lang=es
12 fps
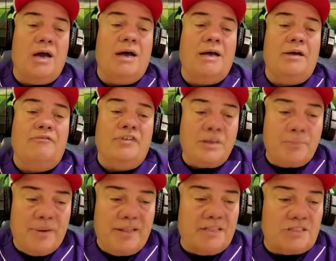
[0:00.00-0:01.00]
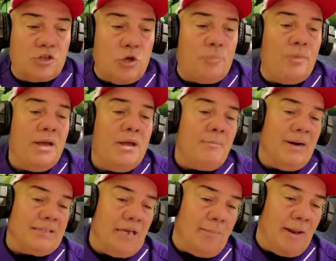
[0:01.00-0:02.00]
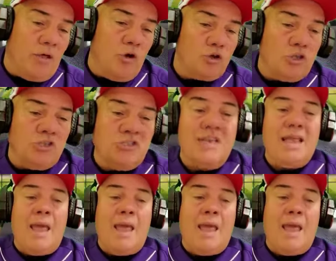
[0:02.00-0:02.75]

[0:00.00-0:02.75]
eh, Félix Pérez de 3-2, batea para 286.